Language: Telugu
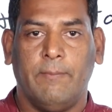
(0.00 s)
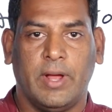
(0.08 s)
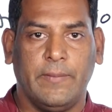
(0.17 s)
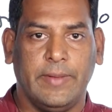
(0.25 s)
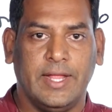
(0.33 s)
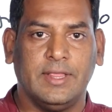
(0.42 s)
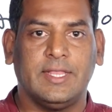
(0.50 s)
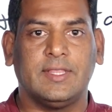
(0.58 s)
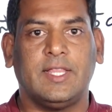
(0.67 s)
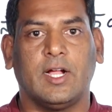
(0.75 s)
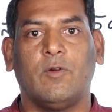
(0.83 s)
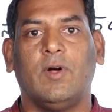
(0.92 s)
మనం ఎంత
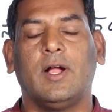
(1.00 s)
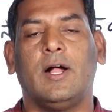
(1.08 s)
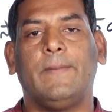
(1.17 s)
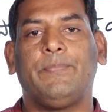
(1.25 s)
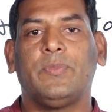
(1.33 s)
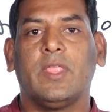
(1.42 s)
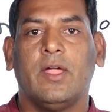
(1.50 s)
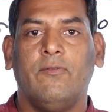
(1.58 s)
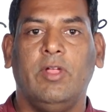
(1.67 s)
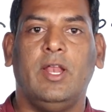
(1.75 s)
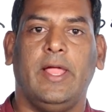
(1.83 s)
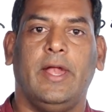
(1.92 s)
తక్కువగా
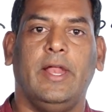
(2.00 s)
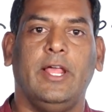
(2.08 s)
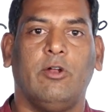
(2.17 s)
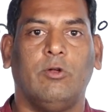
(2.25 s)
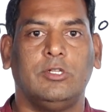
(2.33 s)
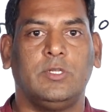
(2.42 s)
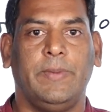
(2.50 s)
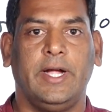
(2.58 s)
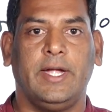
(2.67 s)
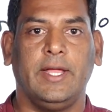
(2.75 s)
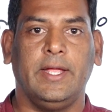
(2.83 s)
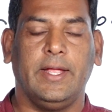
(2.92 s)
వీళ్ళు ఎన్ని రూల్స్
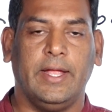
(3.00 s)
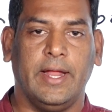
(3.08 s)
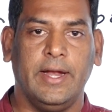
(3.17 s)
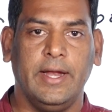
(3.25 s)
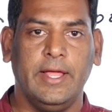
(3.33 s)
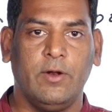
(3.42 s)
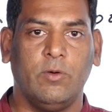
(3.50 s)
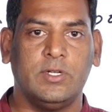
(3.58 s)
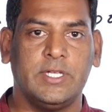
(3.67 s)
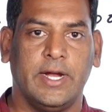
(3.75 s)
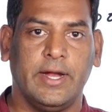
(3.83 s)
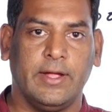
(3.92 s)
పెట్టి ఎన్ని
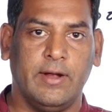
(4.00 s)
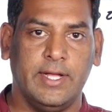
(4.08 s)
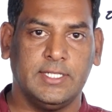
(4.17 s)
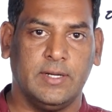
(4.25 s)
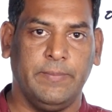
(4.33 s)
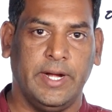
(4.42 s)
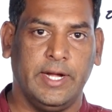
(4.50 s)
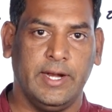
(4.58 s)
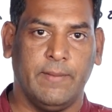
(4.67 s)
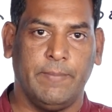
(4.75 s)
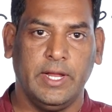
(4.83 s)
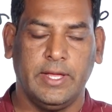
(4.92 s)
రూల్స్ అండ్ రెగ్యులేషన్
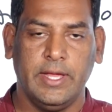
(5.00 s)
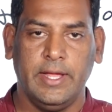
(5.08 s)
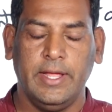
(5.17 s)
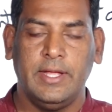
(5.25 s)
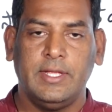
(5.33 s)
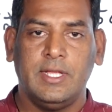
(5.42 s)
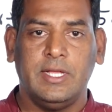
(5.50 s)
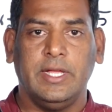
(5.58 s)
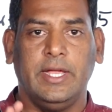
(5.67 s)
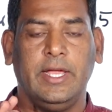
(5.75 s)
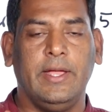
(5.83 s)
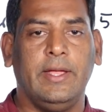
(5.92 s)
పెట్టినప్పటికీ
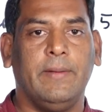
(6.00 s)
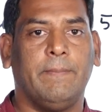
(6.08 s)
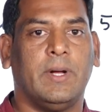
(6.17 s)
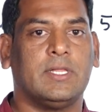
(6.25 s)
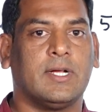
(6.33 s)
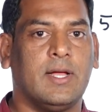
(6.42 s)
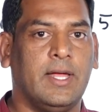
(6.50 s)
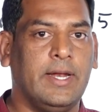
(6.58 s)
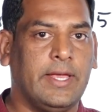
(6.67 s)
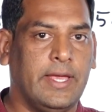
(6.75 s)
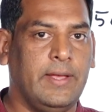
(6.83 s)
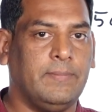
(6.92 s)
ఈ
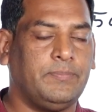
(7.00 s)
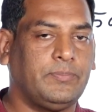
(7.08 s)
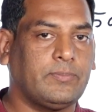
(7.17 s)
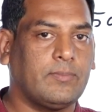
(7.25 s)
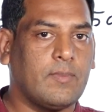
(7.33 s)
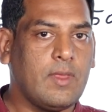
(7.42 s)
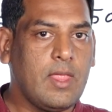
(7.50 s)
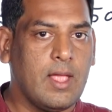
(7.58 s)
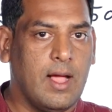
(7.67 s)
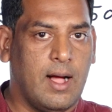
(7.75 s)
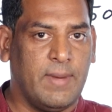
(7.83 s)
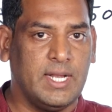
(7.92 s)
పథకానికి
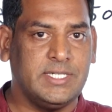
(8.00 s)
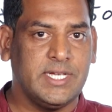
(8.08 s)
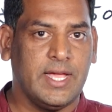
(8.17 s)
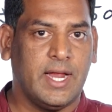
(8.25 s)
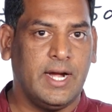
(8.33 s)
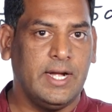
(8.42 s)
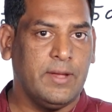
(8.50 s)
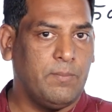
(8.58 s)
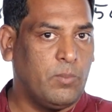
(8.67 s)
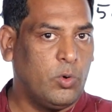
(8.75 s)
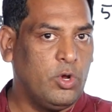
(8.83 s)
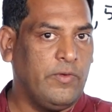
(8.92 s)
అమలు చేయాలంటే
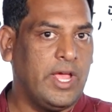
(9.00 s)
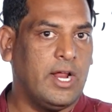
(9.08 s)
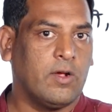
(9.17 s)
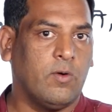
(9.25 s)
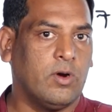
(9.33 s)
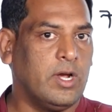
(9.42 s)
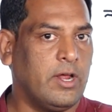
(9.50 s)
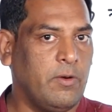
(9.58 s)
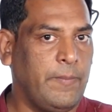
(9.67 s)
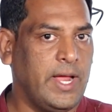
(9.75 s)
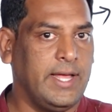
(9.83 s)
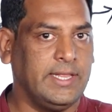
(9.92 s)
మూడు వేల కోట్ల
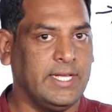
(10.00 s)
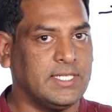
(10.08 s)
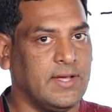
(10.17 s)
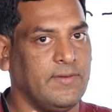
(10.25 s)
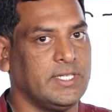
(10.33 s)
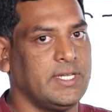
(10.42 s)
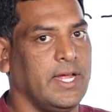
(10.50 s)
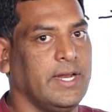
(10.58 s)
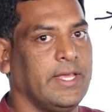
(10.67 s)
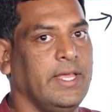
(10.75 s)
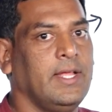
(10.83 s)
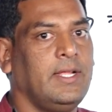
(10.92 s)
రూపాయలు అయితే
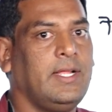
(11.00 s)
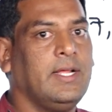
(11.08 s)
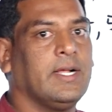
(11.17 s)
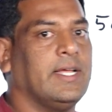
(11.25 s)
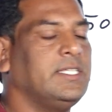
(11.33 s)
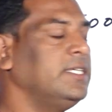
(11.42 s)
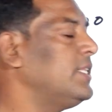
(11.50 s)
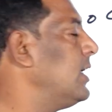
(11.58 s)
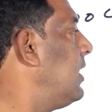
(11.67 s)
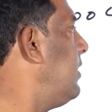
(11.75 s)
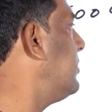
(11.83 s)
సంవత్సరానికి ఖచ్చితంగా